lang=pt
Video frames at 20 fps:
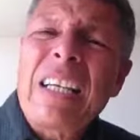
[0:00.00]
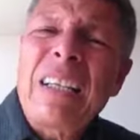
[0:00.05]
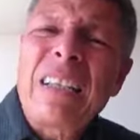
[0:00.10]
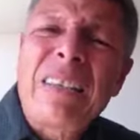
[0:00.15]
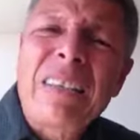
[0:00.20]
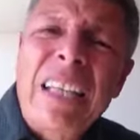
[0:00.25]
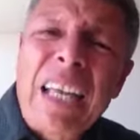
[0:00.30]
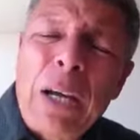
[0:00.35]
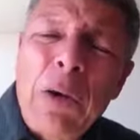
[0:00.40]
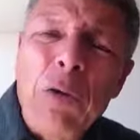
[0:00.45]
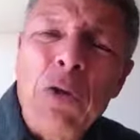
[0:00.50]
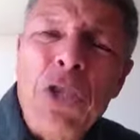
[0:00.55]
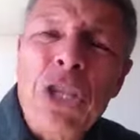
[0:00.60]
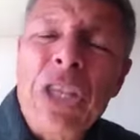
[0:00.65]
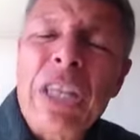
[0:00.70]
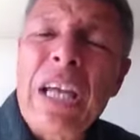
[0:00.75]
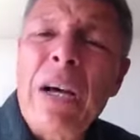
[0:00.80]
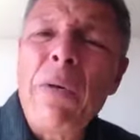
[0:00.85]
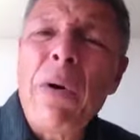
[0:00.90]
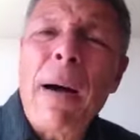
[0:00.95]
Deus te
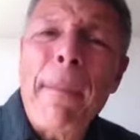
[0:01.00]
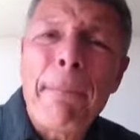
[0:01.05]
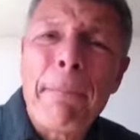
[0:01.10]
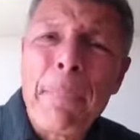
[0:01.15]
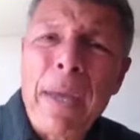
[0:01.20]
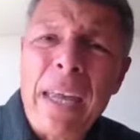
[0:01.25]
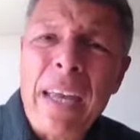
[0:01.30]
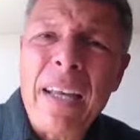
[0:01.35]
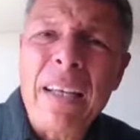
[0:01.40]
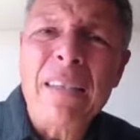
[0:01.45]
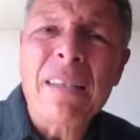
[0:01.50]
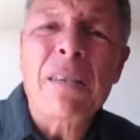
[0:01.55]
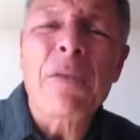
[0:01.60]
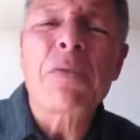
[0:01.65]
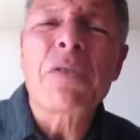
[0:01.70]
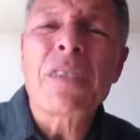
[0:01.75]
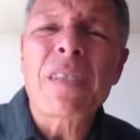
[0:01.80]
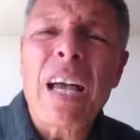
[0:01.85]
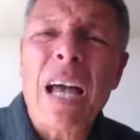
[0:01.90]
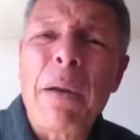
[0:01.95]
deu a bênção,
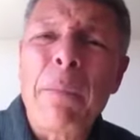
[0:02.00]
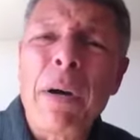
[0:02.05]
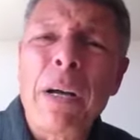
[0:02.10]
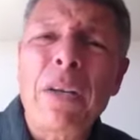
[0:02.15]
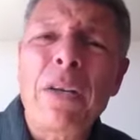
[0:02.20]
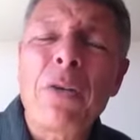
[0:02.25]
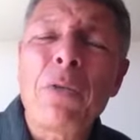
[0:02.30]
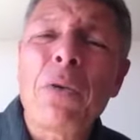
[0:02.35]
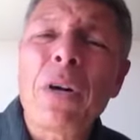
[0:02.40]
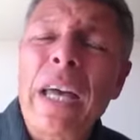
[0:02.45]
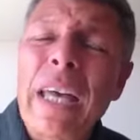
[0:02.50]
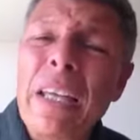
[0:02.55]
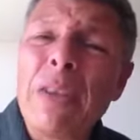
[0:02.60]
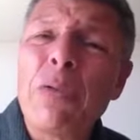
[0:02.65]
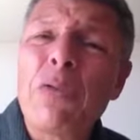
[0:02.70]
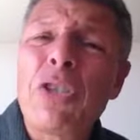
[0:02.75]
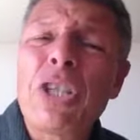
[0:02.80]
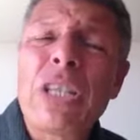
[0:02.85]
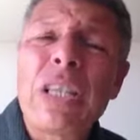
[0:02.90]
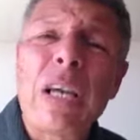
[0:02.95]
saiba que o
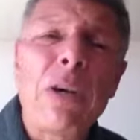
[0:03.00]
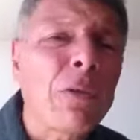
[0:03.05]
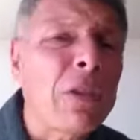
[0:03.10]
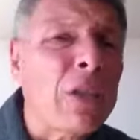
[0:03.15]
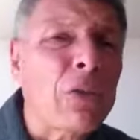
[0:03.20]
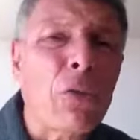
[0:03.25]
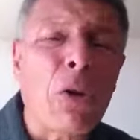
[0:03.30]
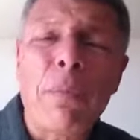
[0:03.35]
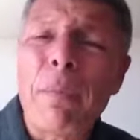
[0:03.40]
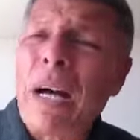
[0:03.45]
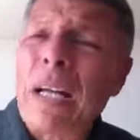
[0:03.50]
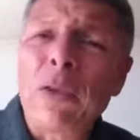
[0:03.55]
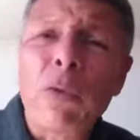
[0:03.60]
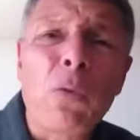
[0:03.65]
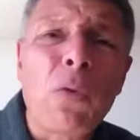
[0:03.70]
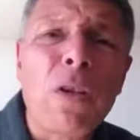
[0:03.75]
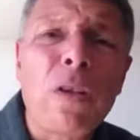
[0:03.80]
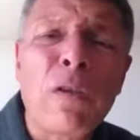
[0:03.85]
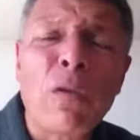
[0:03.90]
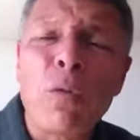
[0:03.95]
reino de Deus é tomado
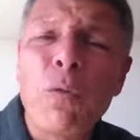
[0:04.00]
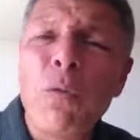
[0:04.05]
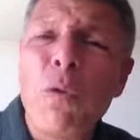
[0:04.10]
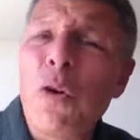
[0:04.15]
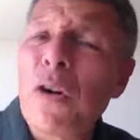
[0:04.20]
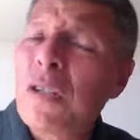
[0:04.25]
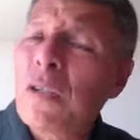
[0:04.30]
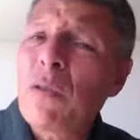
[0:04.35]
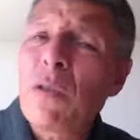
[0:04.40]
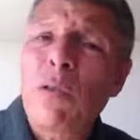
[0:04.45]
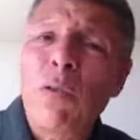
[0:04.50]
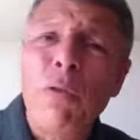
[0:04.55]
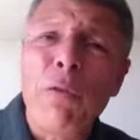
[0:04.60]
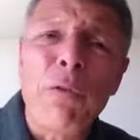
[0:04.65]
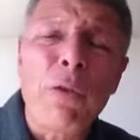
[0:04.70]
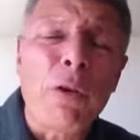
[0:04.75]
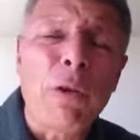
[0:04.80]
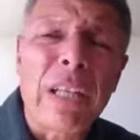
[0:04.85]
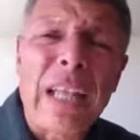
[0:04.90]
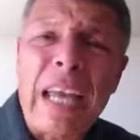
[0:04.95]
com esforço e com
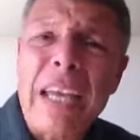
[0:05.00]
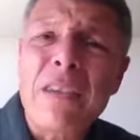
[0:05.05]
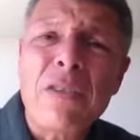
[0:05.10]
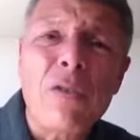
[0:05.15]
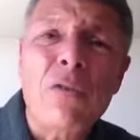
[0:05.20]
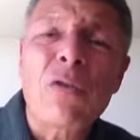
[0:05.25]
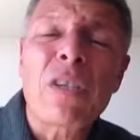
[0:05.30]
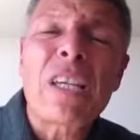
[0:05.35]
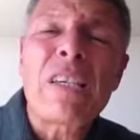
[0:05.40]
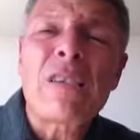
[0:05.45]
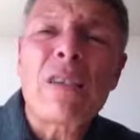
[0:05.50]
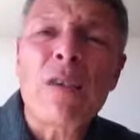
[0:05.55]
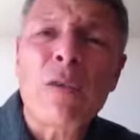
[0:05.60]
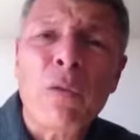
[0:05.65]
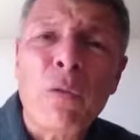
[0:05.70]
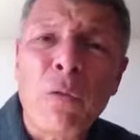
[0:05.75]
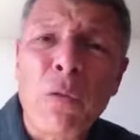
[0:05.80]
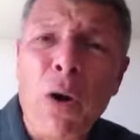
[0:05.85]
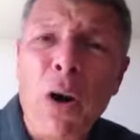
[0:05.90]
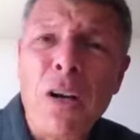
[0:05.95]
violência. Os que se
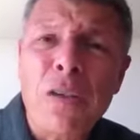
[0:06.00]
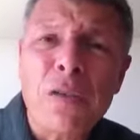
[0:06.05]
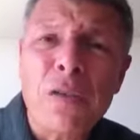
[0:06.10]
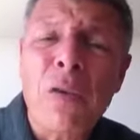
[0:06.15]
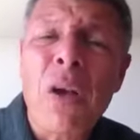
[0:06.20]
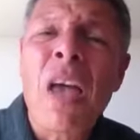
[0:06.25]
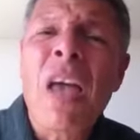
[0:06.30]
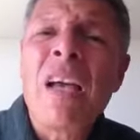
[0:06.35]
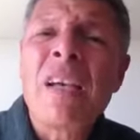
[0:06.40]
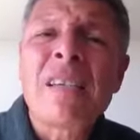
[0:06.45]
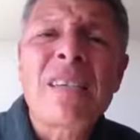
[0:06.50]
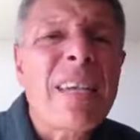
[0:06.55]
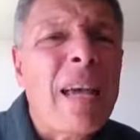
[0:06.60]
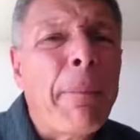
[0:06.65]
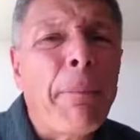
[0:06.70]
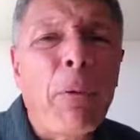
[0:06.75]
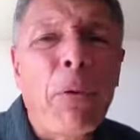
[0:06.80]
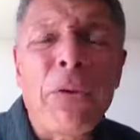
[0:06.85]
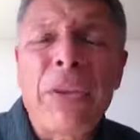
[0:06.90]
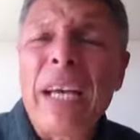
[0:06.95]
esforçam se
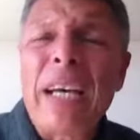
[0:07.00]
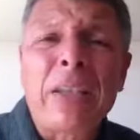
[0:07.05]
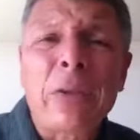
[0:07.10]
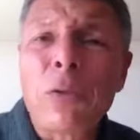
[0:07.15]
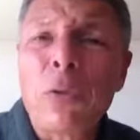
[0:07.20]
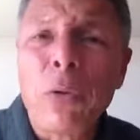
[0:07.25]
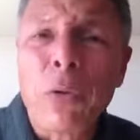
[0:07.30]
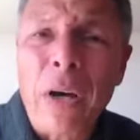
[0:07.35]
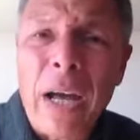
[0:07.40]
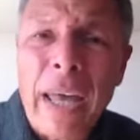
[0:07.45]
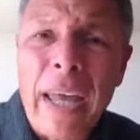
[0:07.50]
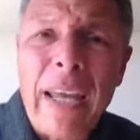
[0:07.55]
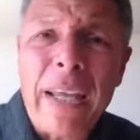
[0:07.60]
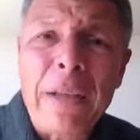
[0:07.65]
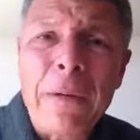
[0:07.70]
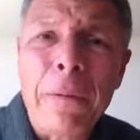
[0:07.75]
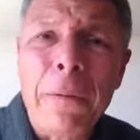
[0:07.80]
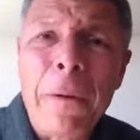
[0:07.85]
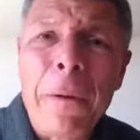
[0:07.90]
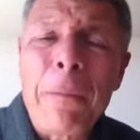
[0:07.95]
apoderam do
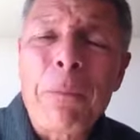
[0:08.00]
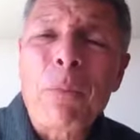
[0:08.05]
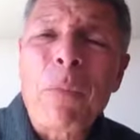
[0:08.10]
reino.